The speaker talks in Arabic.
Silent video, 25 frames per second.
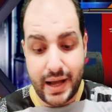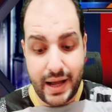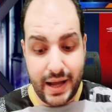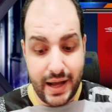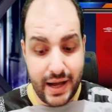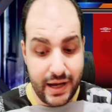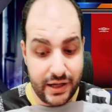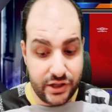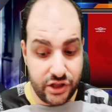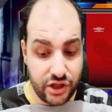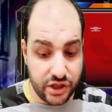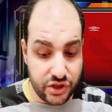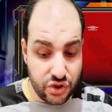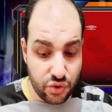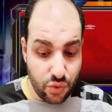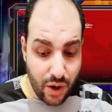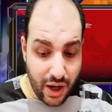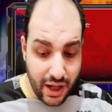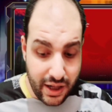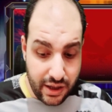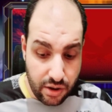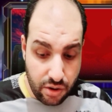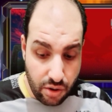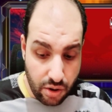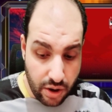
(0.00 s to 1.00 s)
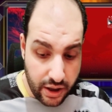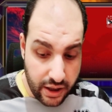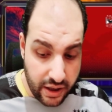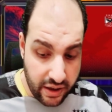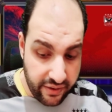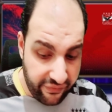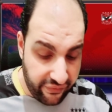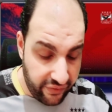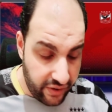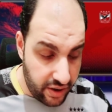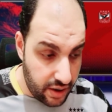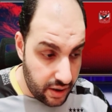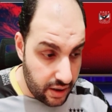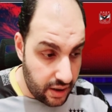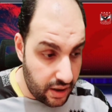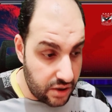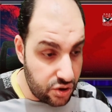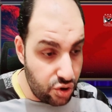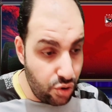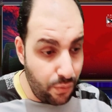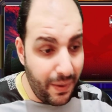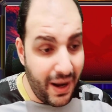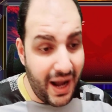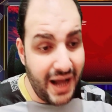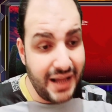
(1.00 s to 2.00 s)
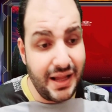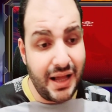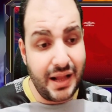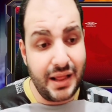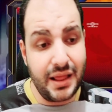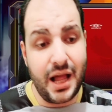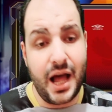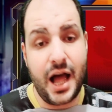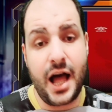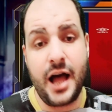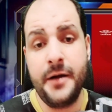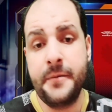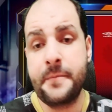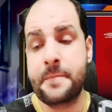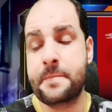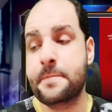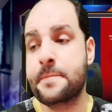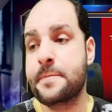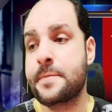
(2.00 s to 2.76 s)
آه، جيزوالدو آه، فيريرا سبحان الله